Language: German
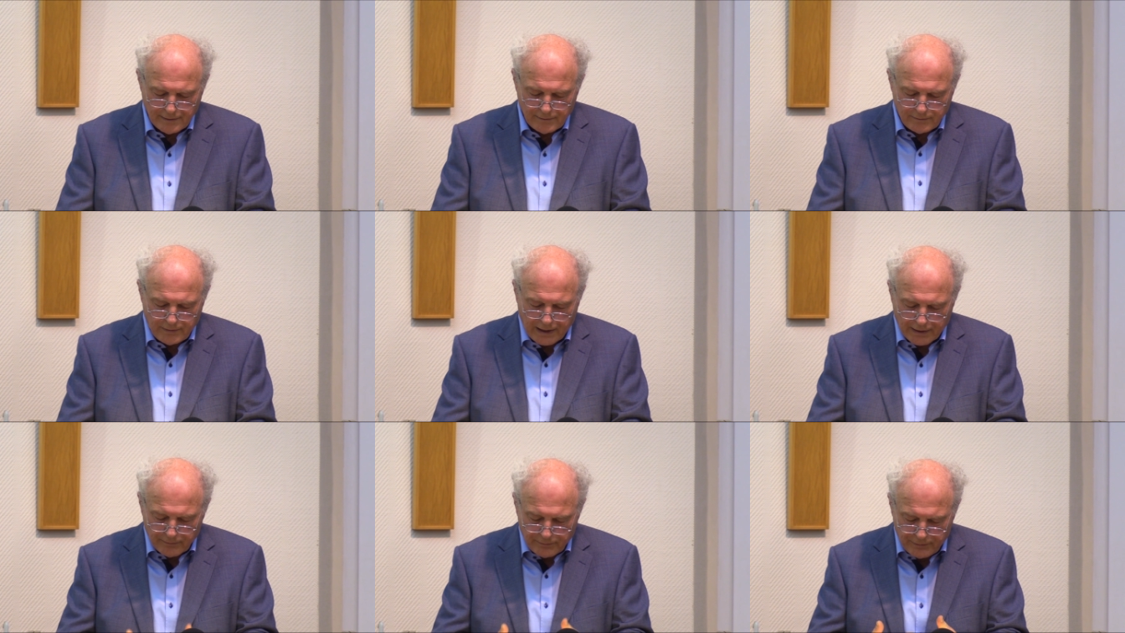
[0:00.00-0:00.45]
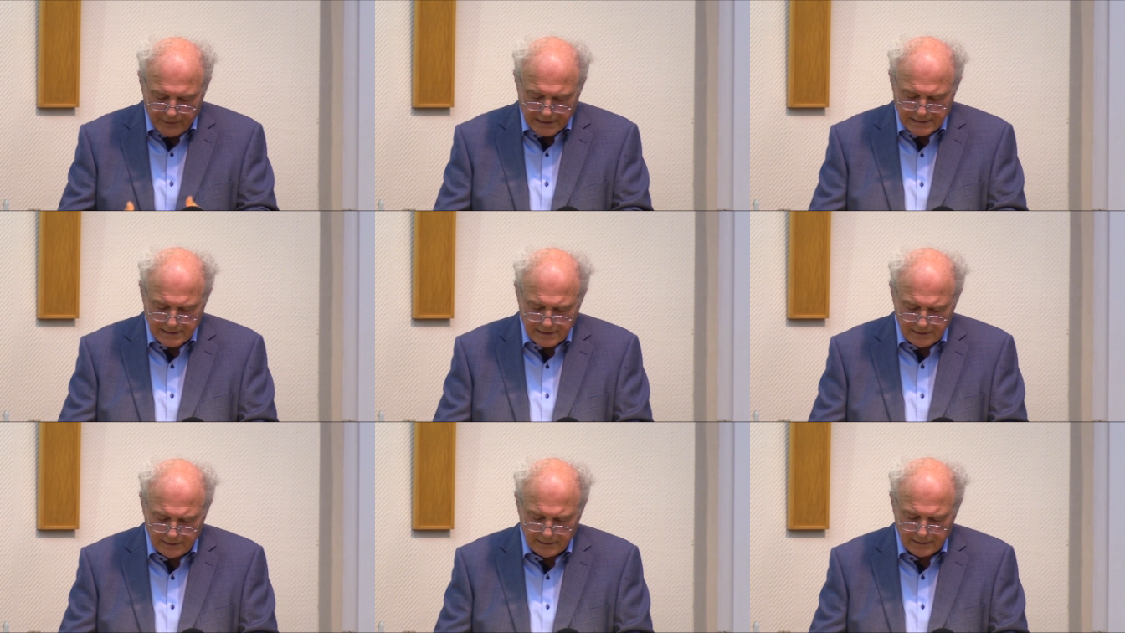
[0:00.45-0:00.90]
Wir
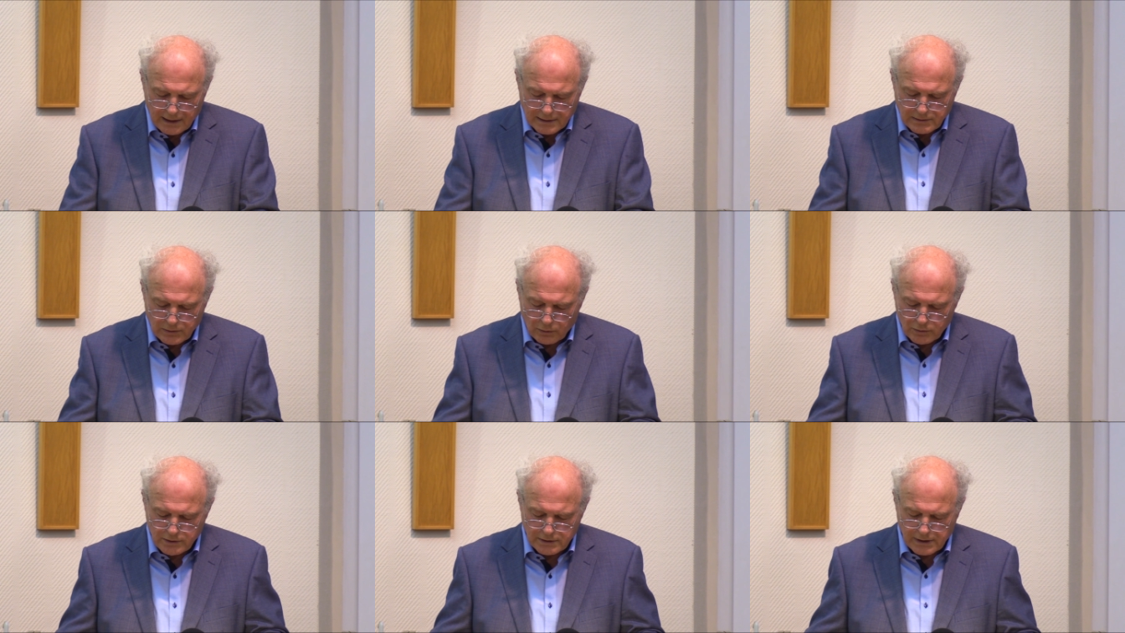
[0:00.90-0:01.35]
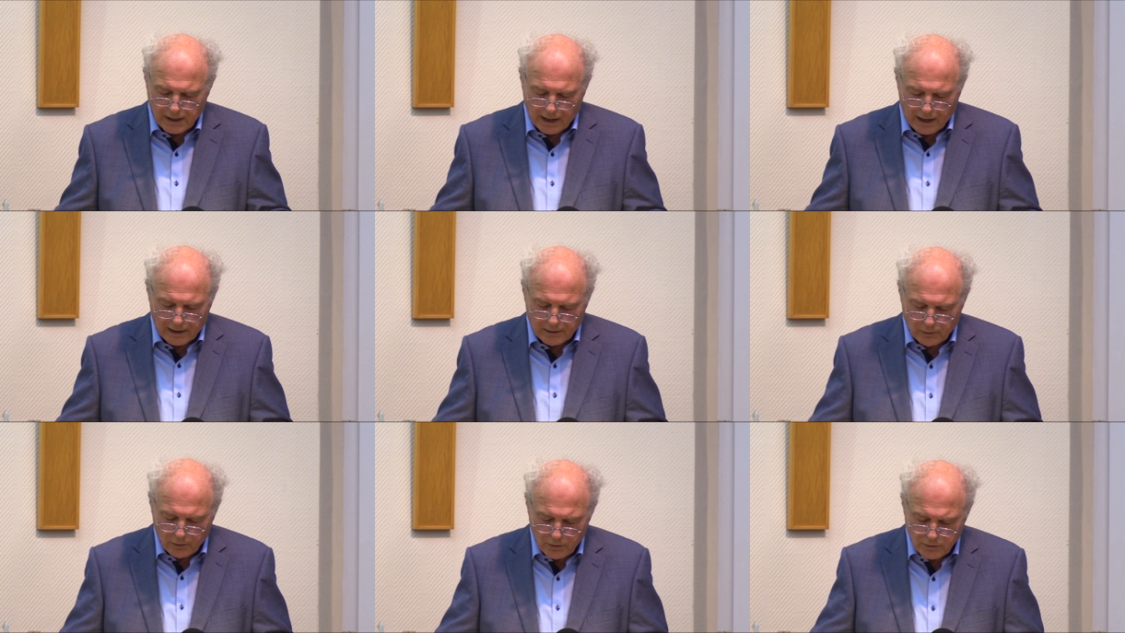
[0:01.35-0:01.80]
wissen, dass unsere
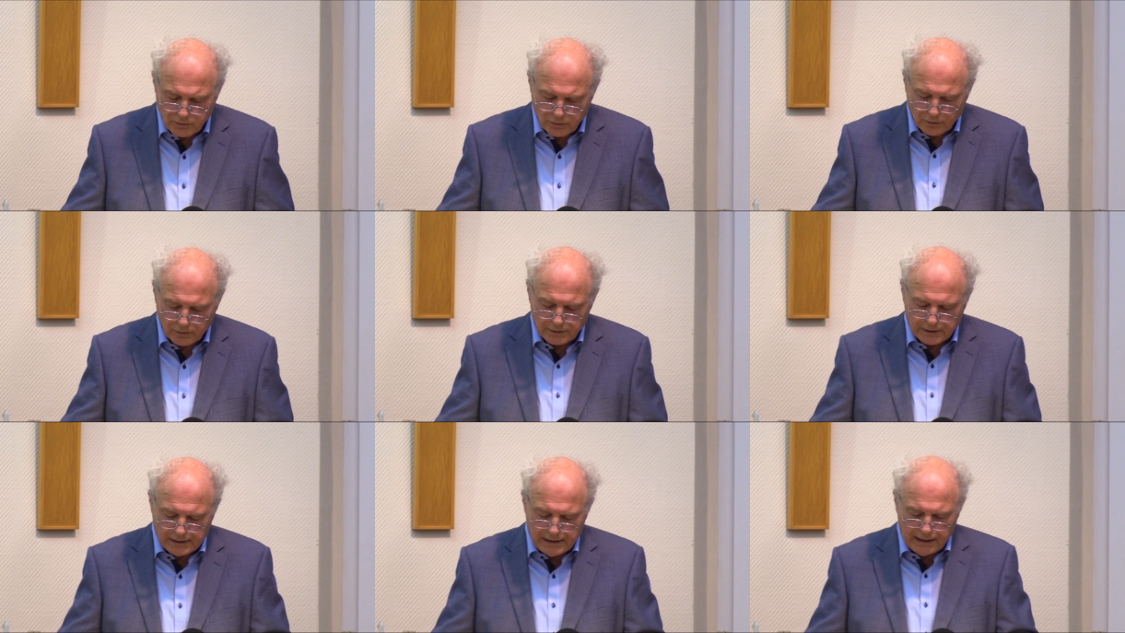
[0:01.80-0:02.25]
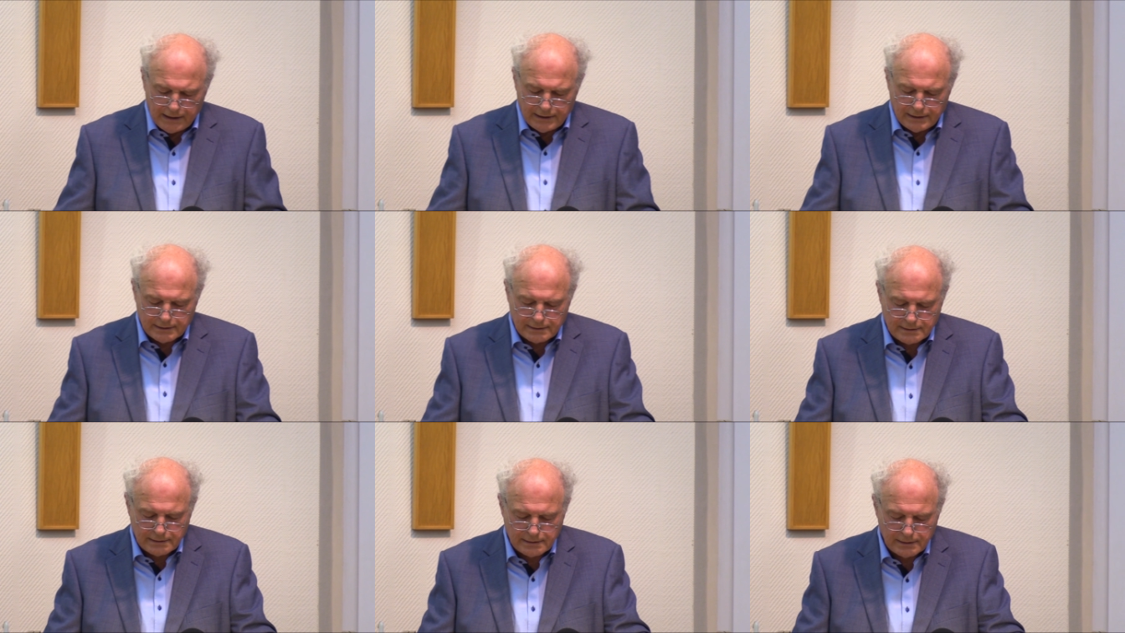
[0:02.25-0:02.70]
Erlösung
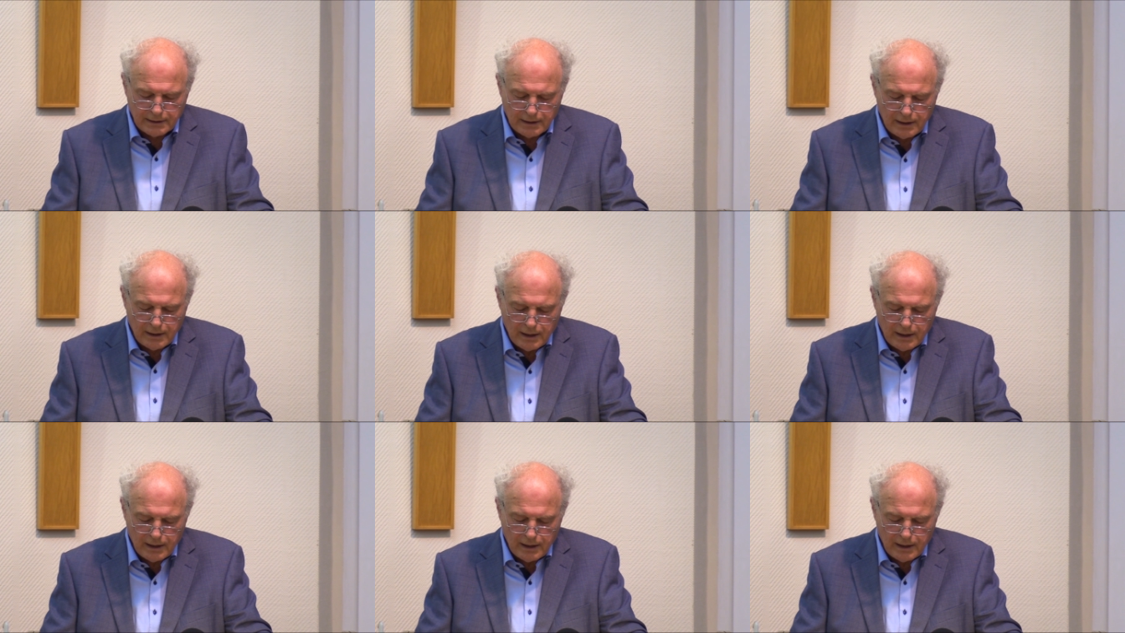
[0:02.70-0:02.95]
nicht